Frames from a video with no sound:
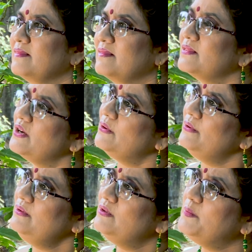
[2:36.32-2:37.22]
যখন
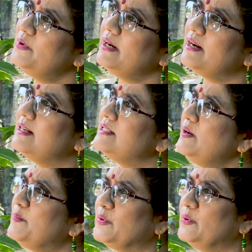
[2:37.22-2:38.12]
দুপুরে
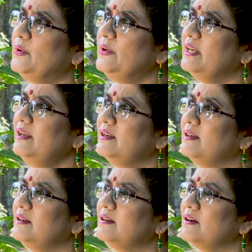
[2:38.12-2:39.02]
রাজার প্রহরী
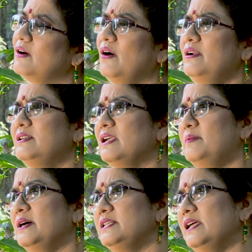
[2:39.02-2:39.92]
ঘন্টা
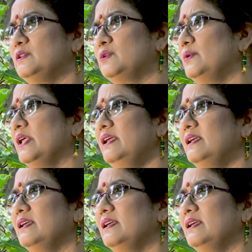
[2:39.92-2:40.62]
বাজায় দূরে